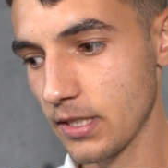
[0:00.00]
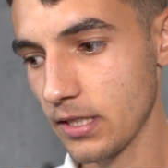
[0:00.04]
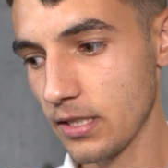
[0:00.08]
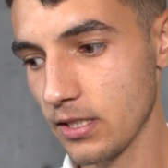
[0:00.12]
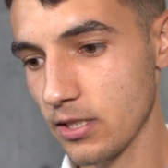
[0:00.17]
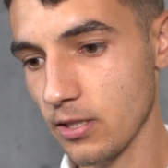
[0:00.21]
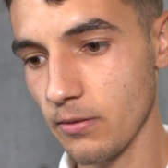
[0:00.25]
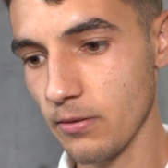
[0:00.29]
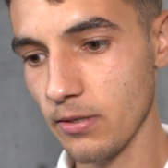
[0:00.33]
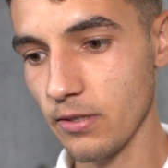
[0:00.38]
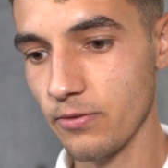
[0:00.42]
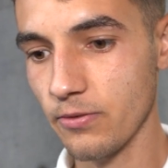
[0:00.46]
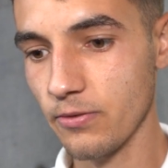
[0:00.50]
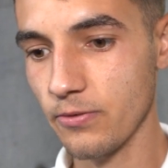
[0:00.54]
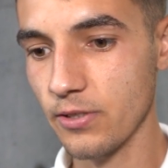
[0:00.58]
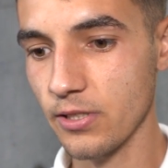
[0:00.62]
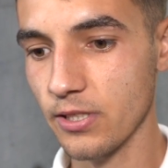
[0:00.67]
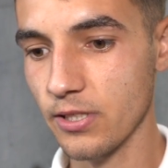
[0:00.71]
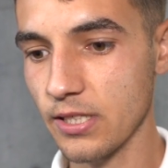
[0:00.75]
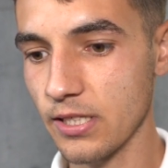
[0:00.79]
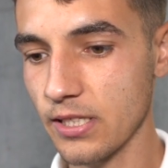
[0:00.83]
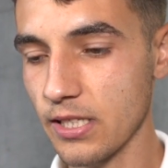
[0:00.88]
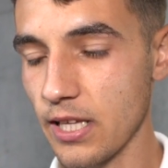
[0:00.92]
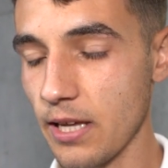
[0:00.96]
sobie
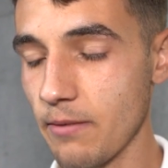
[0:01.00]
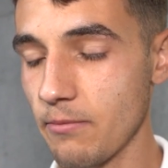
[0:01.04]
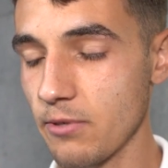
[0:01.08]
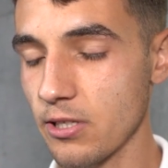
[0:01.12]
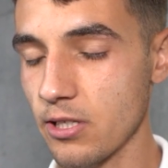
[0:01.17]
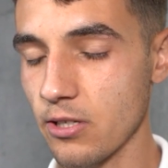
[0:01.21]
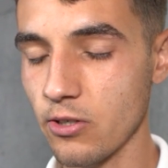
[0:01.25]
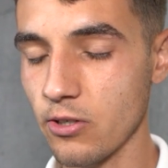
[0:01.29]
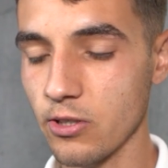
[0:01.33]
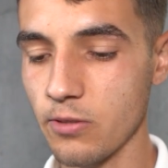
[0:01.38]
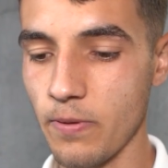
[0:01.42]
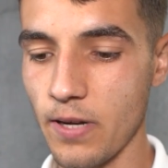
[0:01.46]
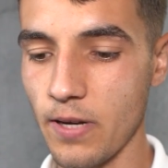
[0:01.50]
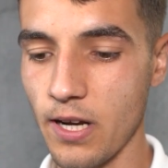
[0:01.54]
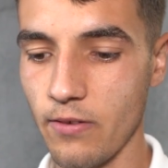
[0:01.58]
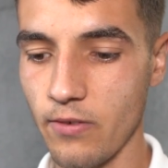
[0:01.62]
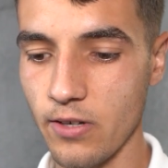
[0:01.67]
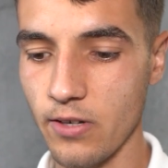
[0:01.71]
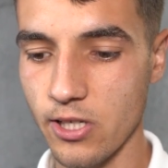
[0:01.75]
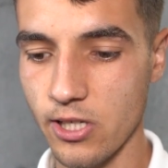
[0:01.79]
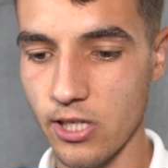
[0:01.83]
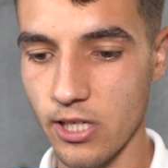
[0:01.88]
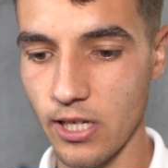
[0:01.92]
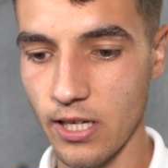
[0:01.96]
wszyscy zdajemy z tego
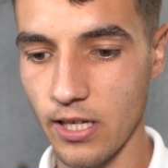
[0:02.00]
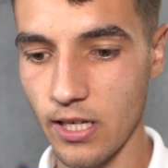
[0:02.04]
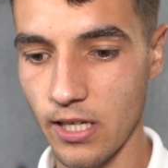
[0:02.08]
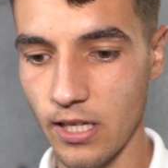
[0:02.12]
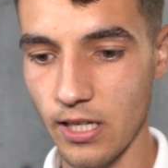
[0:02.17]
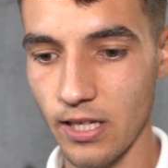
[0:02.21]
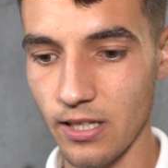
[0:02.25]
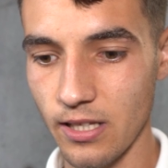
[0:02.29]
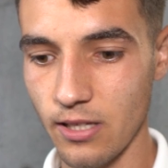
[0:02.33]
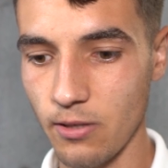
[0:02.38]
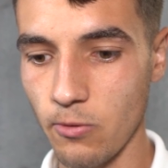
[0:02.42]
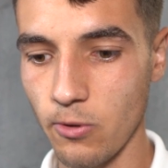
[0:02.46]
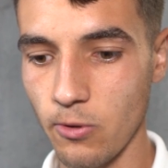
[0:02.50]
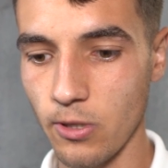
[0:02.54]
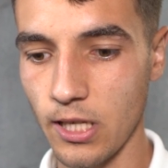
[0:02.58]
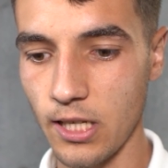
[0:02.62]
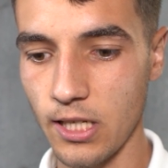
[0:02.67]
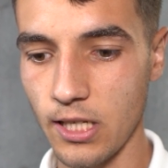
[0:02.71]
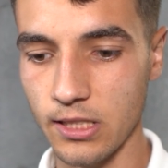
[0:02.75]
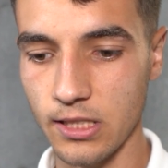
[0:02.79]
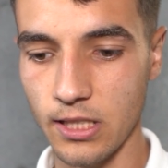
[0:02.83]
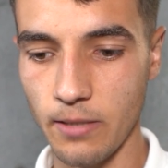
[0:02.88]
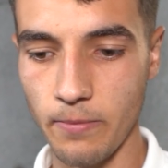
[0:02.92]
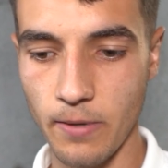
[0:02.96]
sprawę, że to był dla
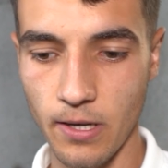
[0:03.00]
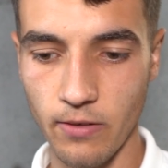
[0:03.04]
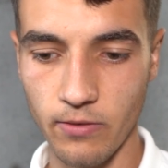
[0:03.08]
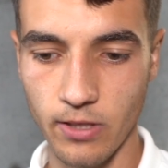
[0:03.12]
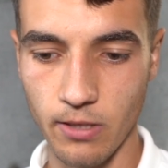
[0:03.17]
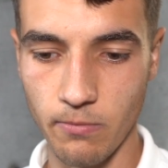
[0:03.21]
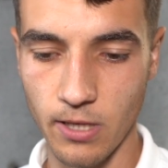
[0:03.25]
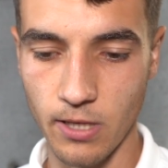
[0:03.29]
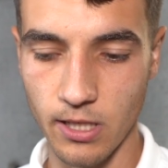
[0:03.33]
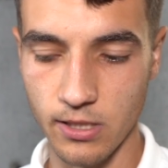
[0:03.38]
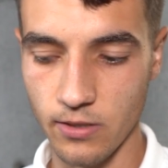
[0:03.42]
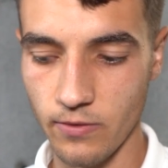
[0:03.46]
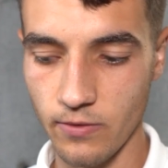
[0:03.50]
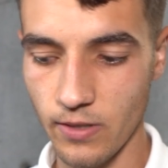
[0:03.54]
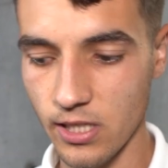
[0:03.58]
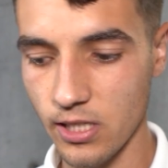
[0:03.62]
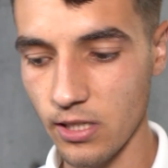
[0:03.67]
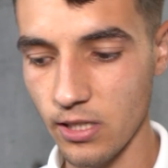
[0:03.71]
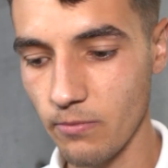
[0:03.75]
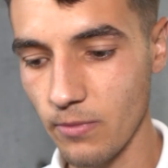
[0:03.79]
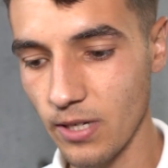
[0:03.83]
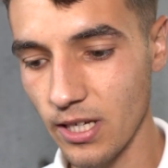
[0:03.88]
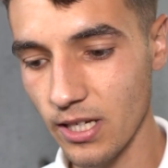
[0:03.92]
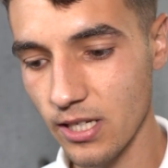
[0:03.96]
nas naprawdę bardzo
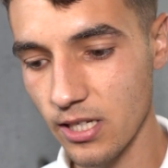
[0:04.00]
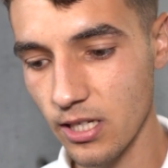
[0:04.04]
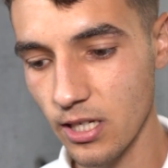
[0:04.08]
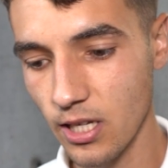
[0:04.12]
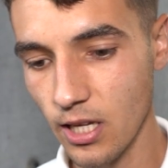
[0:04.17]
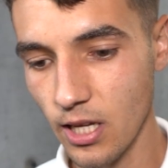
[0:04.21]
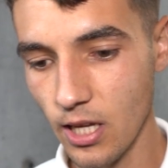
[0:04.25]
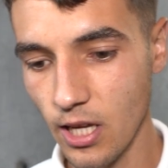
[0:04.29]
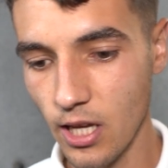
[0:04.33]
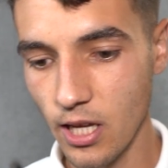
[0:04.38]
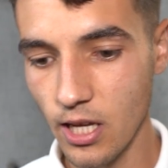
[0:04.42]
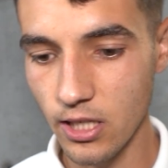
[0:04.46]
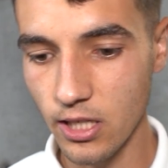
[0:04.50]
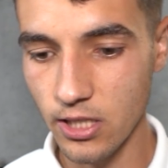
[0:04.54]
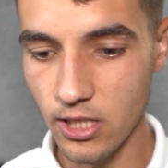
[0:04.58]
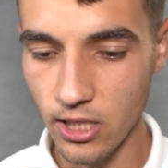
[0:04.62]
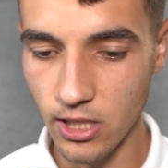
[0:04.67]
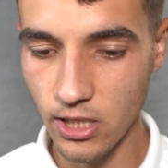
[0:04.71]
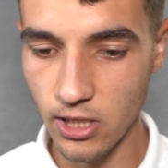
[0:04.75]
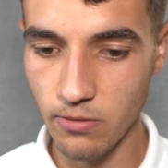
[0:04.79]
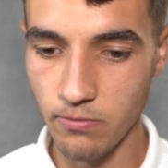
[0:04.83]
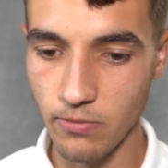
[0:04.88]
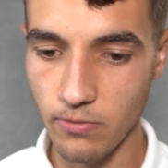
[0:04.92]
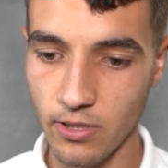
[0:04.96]
ważny mecz.
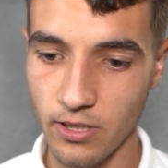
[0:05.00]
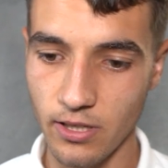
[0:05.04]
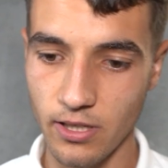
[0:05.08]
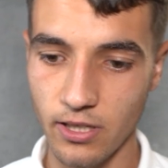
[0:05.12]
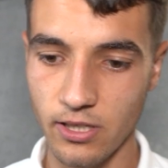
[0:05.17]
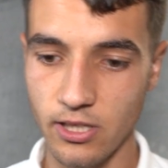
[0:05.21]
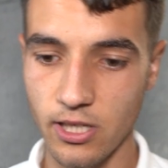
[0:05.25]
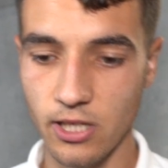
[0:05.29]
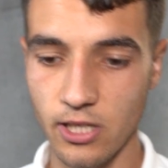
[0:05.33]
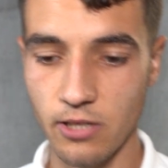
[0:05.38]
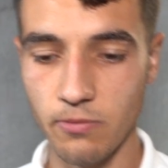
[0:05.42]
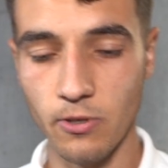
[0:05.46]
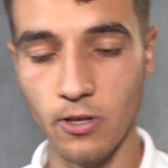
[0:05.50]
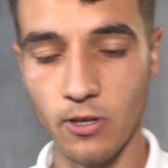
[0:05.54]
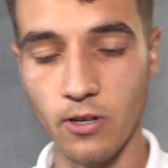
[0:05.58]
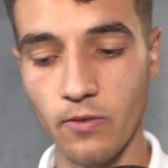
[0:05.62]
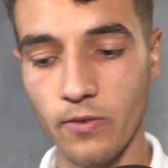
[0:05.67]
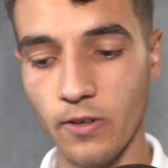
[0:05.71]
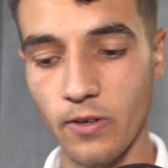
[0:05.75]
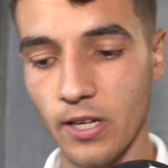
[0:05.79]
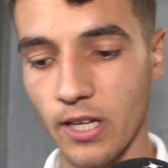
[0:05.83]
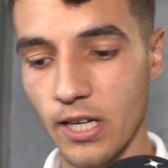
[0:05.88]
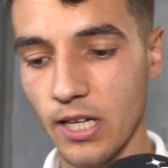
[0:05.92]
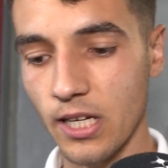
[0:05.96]
Chcieliśmy, chcieliśmy go
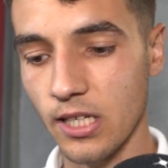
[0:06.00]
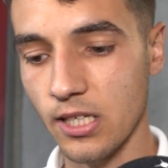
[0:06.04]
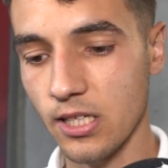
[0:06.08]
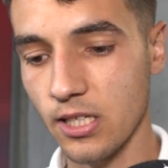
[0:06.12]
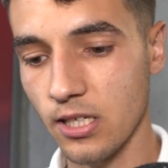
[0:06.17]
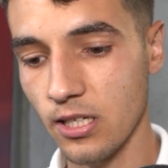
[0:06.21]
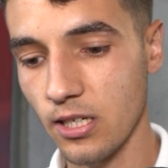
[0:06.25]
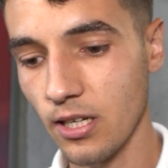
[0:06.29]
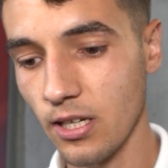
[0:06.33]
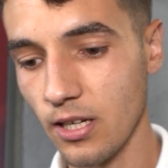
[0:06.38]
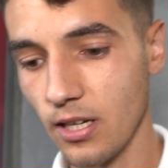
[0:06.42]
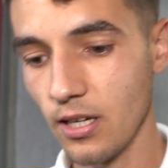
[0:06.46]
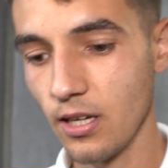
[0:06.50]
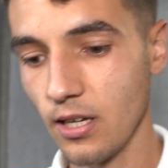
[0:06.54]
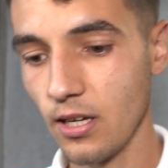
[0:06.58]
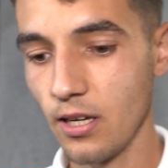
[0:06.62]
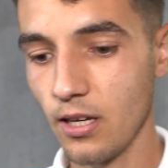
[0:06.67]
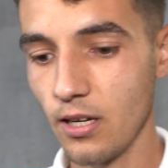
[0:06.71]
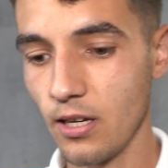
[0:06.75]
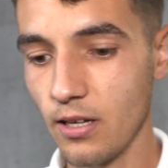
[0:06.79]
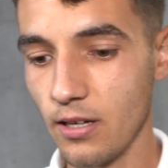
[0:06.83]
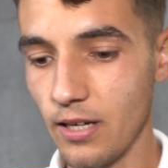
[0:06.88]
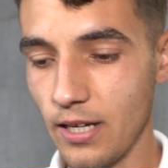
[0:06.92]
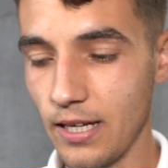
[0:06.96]
wygrać
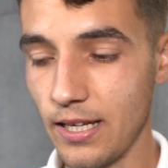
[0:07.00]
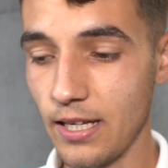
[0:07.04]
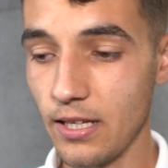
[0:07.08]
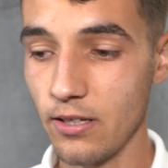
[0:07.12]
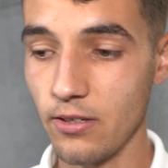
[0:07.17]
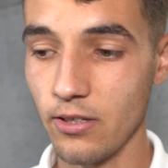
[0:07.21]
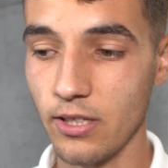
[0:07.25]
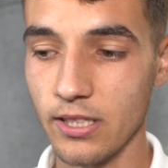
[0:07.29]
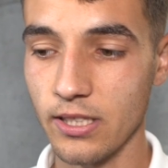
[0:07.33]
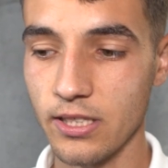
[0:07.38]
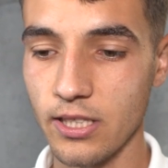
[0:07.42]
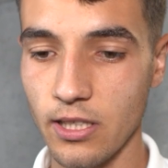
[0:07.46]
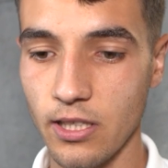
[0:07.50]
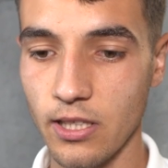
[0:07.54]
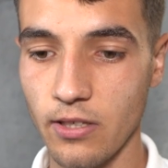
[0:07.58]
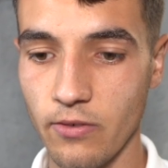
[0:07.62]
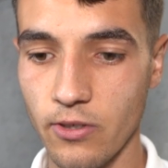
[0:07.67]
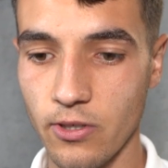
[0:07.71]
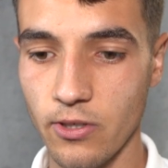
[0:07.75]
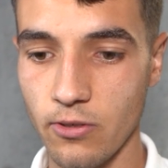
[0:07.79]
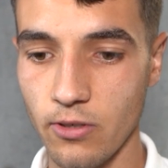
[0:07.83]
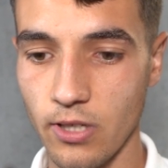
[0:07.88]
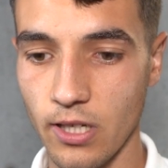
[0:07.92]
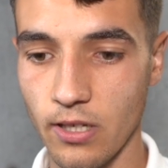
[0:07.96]
ale no niestety
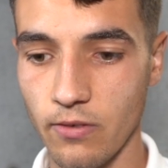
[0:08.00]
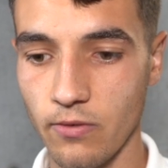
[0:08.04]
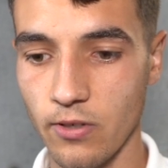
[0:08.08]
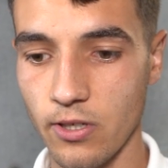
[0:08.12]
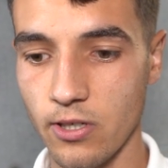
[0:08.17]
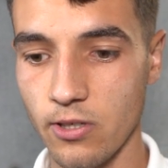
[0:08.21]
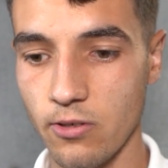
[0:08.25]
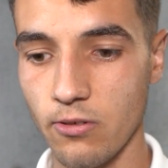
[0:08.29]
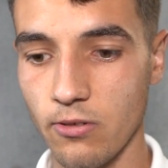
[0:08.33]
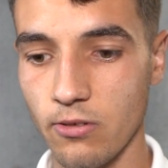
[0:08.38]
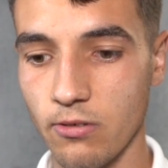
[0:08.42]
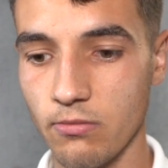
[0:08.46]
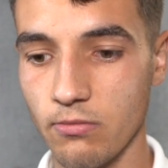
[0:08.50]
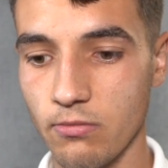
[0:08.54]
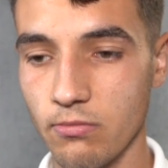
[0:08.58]
wyszło jak wyszło.